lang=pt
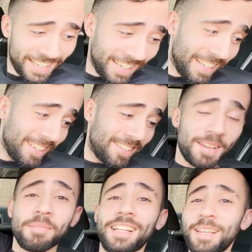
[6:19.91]
É, mas eu
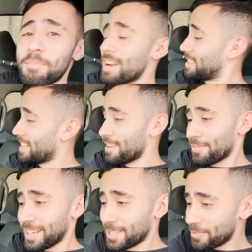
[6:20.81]
não, eu não, eu não
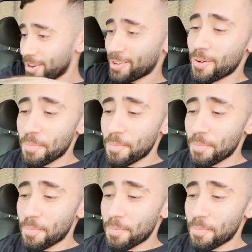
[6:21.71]
vou correndo.